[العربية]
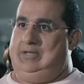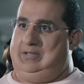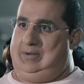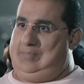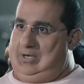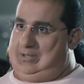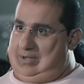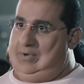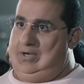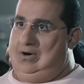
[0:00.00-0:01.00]
إيه،
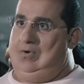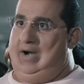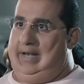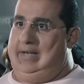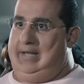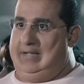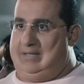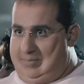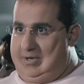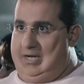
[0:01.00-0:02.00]
اطمني اطمني هو قال
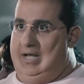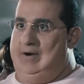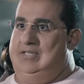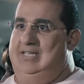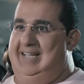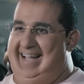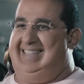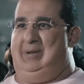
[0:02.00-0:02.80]
لي اخدك من هنا اوديك